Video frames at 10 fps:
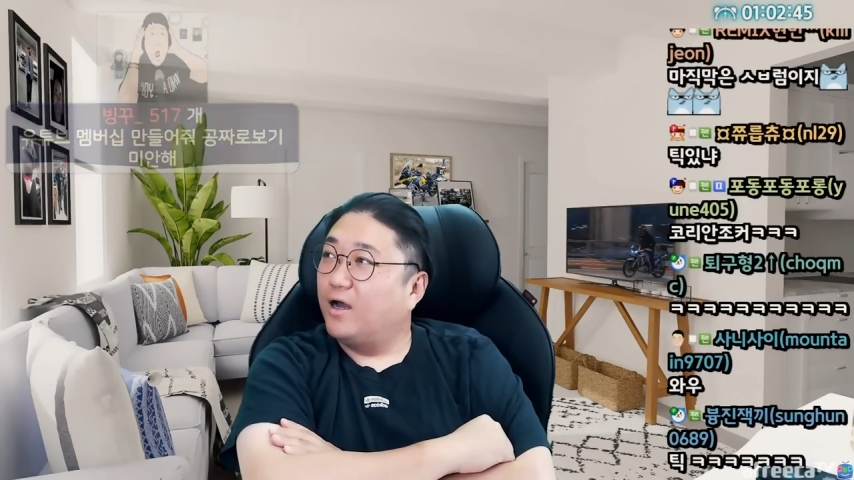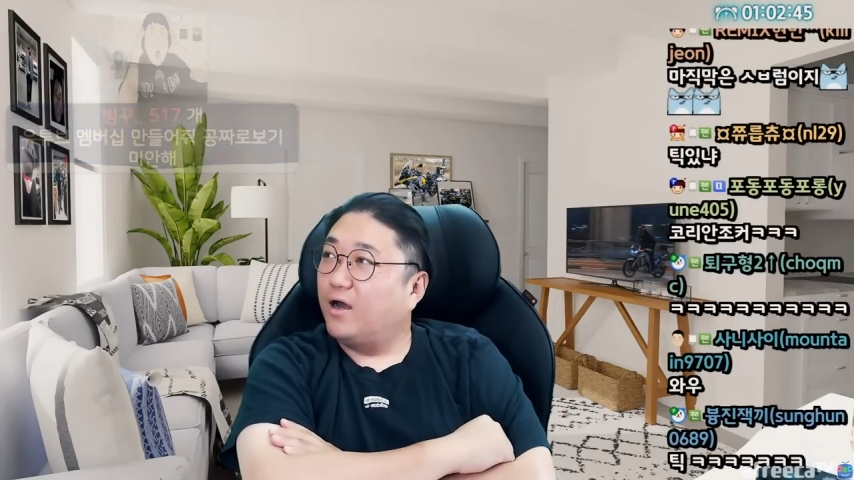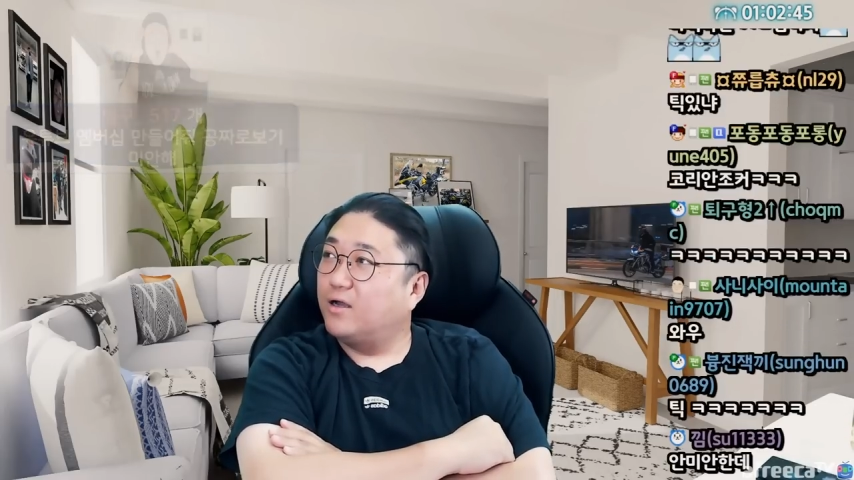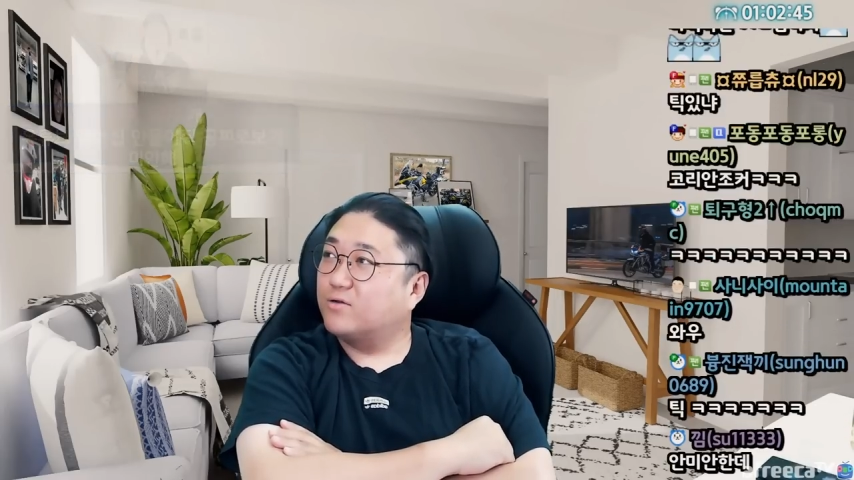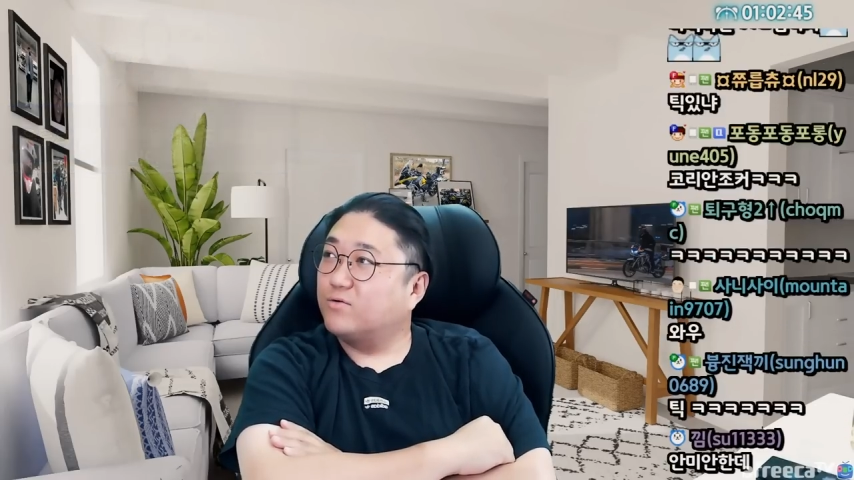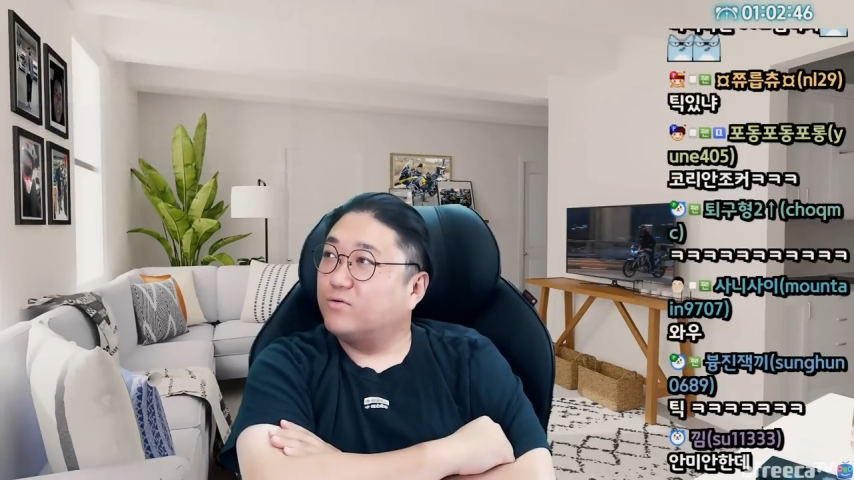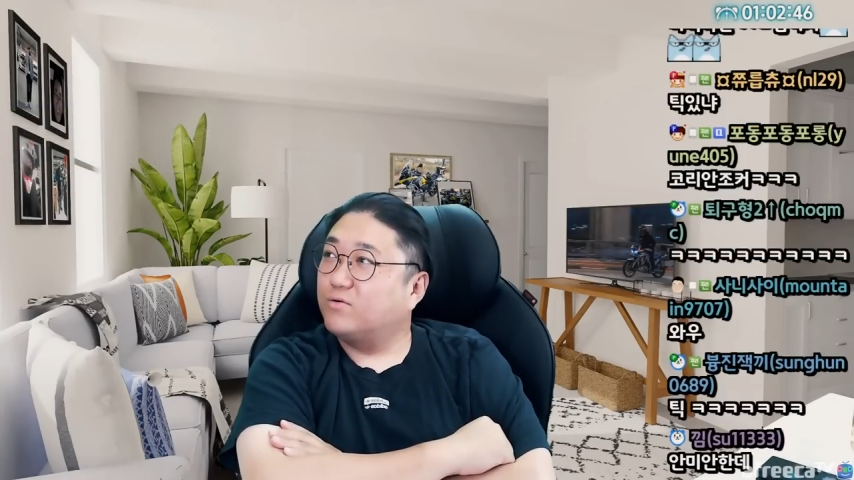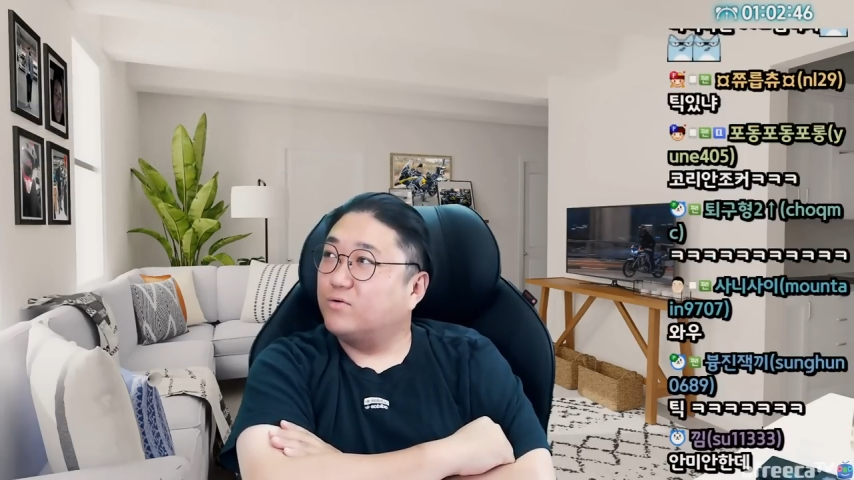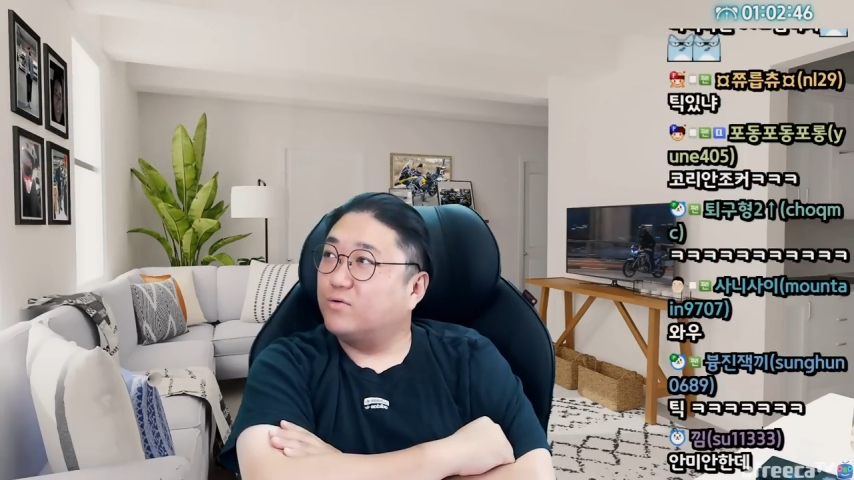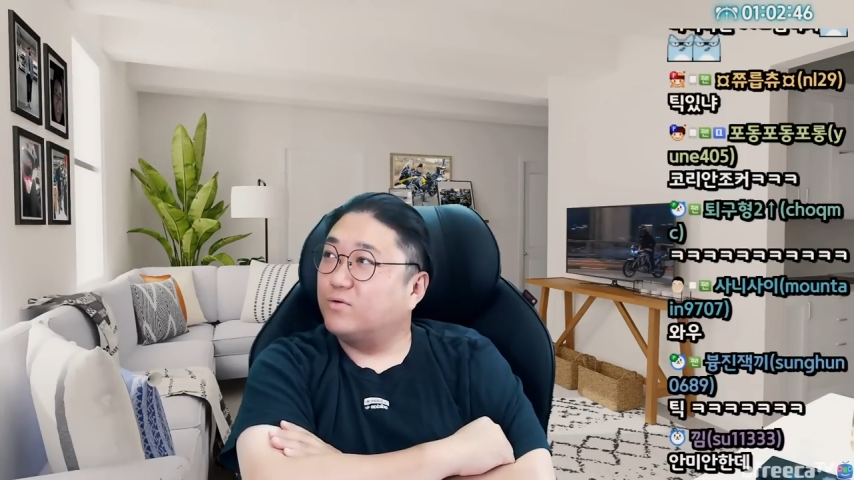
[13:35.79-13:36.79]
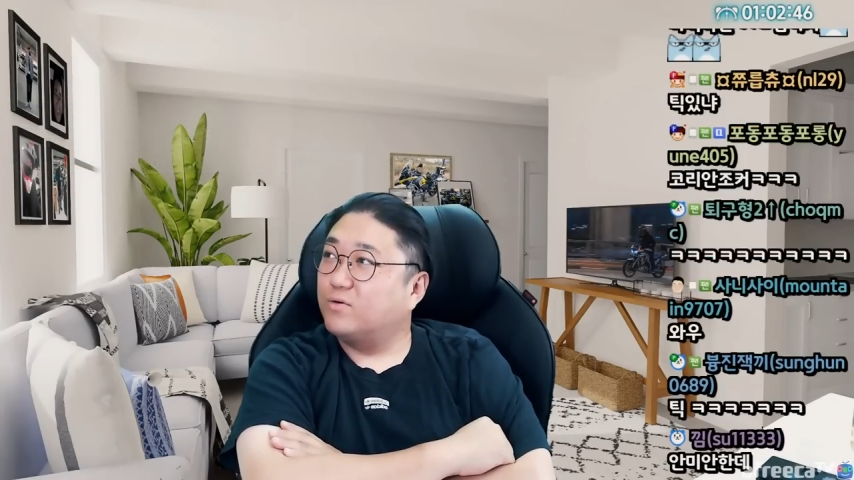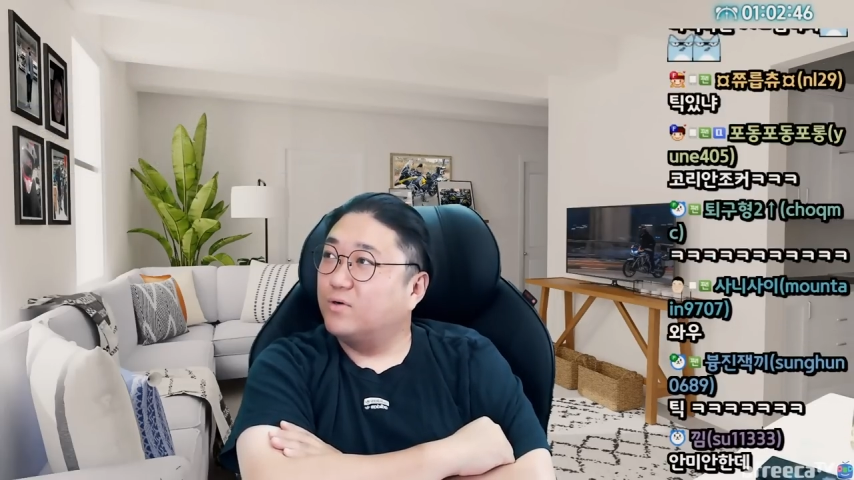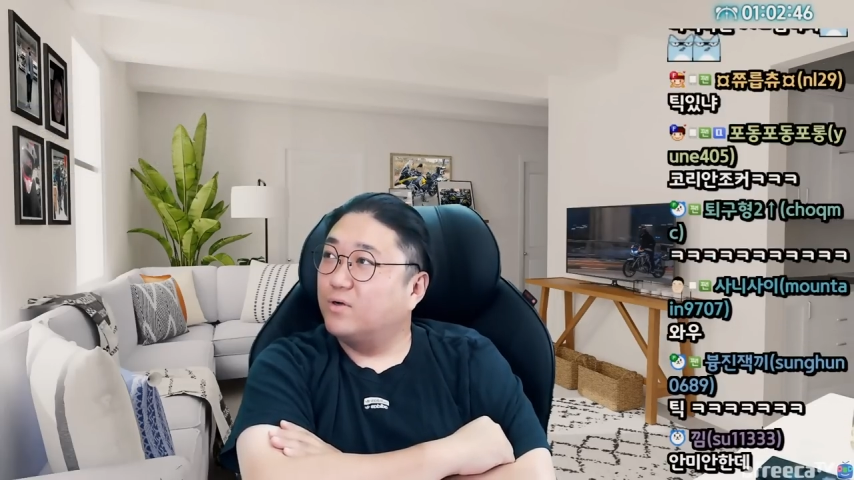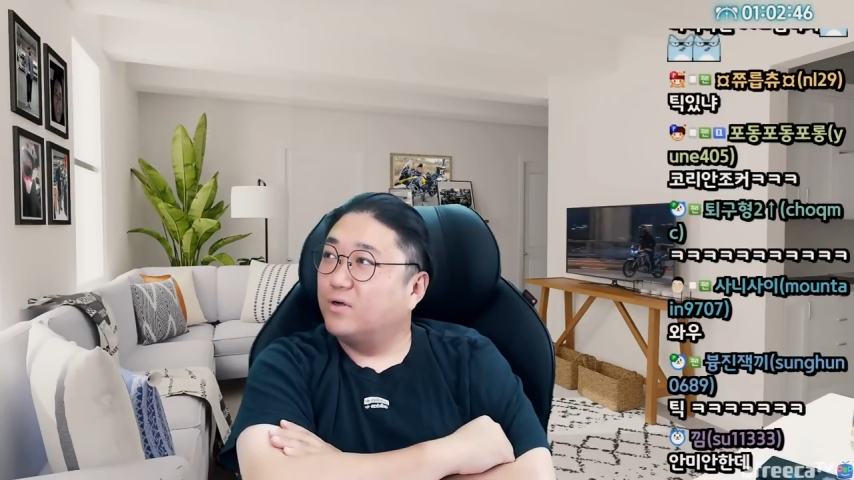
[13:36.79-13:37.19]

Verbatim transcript: 아이고